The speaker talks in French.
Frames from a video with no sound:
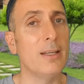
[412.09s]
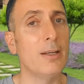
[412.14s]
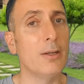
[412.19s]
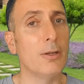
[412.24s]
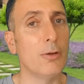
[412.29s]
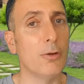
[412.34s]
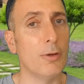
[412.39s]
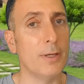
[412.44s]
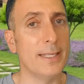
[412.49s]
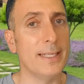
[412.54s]

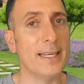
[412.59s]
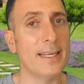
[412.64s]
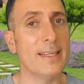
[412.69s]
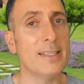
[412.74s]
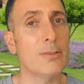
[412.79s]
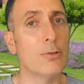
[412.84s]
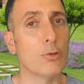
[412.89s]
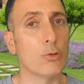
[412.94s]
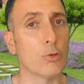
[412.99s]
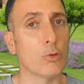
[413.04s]
le lien
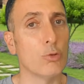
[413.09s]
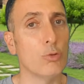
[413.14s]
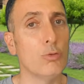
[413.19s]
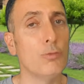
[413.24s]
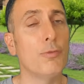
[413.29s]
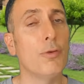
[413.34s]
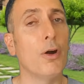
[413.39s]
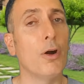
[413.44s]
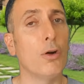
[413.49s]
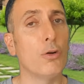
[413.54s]
se trouve
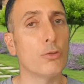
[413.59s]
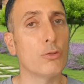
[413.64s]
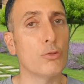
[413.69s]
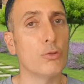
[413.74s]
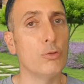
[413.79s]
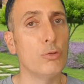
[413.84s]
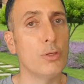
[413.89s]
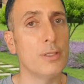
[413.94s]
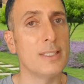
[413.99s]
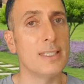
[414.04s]
en
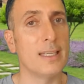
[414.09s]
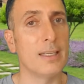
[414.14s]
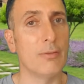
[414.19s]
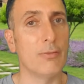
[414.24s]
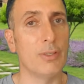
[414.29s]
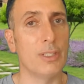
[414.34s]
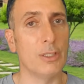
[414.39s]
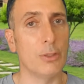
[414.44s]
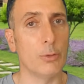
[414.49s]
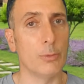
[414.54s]
dessous de cette
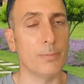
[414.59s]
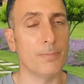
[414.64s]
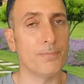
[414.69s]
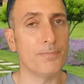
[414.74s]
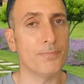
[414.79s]
vidéo.